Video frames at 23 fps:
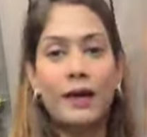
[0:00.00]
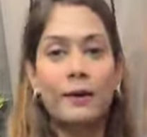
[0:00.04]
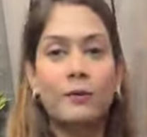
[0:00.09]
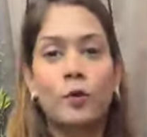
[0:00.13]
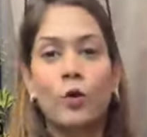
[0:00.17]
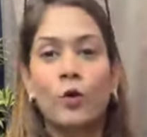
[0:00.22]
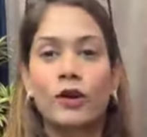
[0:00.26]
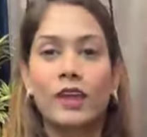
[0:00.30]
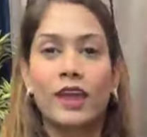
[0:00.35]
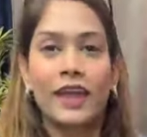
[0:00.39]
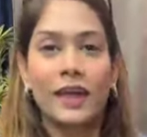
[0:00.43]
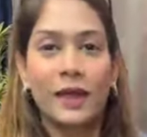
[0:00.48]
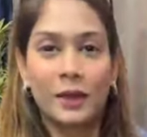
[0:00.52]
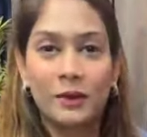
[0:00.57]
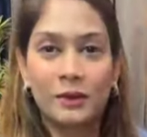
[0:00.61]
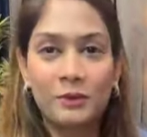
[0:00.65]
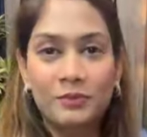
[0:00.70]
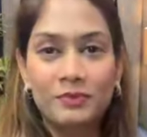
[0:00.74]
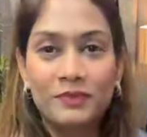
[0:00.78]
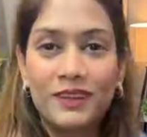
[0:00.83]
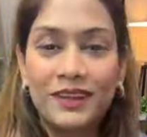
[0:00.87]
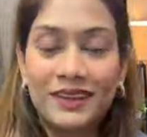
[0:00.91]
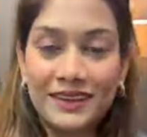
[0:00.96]
तो आई एम ओके
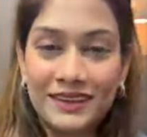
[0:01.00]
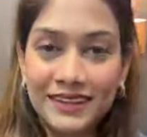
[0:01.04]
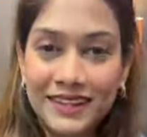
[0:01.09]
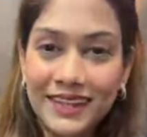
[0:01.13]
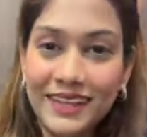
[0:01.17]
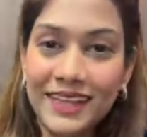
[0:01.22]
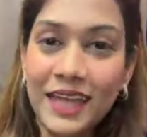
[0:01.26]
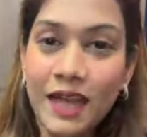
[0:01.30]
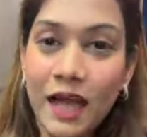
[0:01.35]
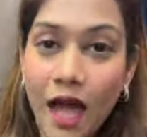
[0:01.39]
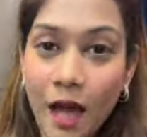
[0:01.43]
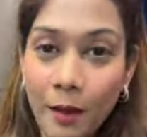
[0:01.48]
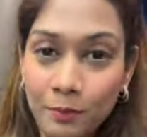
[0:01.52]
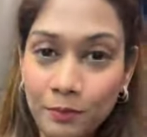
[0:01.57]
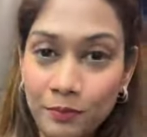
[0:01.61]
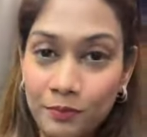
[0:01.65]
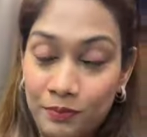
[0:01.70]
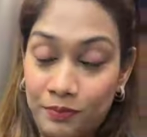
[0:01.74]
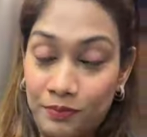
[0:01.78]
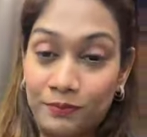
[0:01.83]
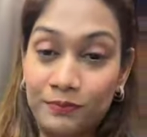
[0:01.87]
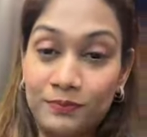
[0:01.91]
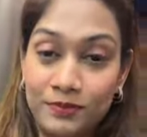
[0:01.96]
ठीक है
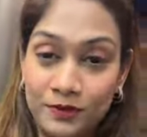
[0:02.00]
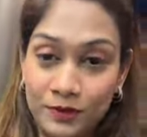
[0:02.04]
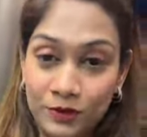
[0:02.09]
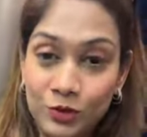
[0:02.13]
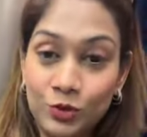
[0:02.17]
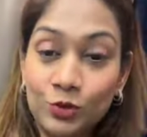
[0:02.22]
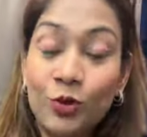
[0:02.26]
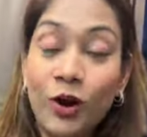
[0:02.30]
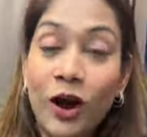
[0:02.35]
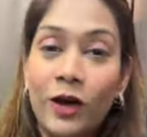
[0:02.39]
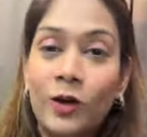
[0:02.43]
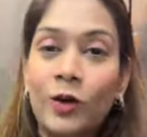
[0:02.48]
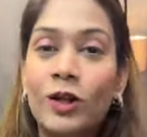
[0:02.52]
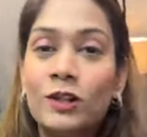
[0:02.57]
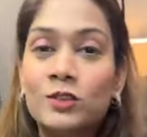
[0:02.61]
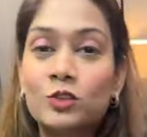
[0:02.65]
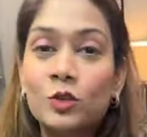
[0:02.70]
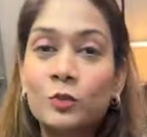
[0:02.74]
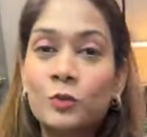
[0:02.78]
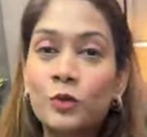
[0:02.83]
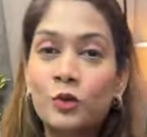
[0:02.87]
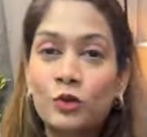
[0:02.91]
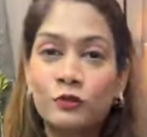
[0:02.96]
अब यू आर
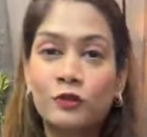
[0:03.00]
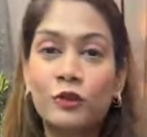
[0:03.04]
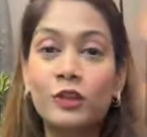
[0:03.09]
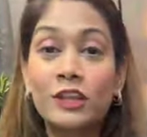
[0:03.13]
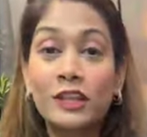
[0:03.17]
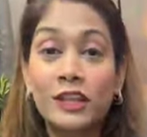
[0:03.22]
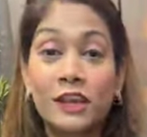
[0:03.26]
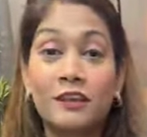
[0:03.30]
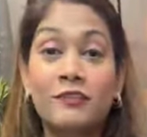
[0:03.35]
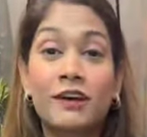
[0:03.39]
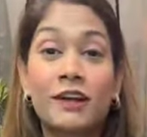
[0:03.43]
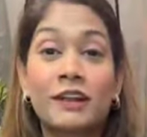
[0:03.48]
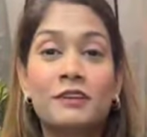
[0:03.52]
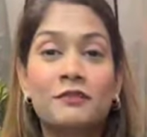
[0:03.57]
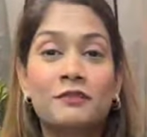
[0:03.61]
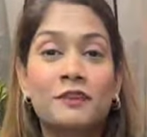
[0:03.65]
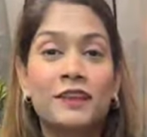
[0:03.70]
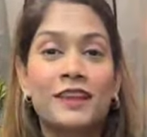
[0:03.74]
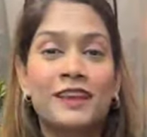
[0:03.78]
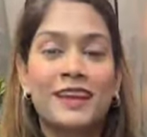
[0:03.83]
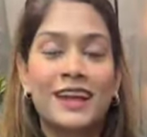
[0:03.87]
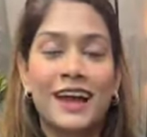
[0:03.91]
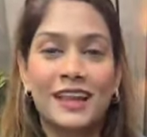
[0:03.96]
ऑल्सो ब्यूटिफुल ये वाली
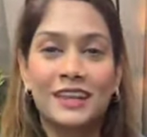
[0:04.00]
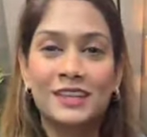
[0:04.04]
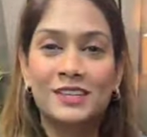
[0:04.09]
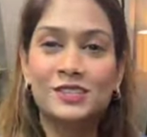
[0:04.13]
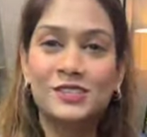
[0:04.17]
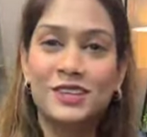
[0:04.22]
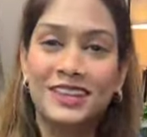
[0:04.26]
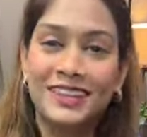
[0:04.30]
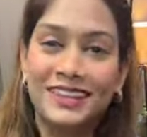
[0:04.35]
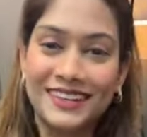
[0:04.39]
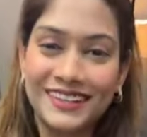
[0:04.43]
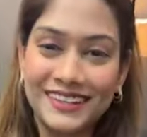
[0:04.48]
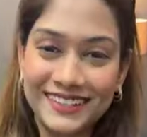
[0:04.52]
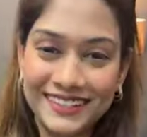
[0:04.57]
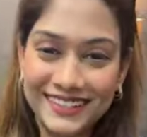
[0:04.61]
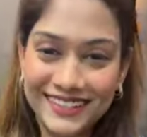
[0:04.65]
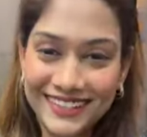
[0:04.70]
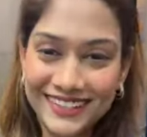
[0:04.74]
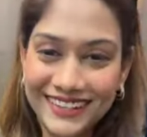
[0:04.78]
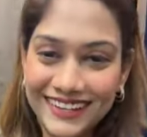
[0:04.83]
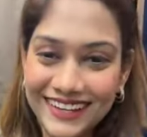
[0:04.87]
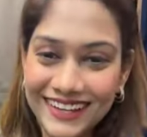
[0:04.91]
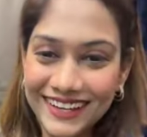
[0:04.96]
फीलिंग आनी चाहिए
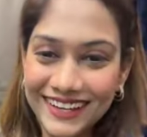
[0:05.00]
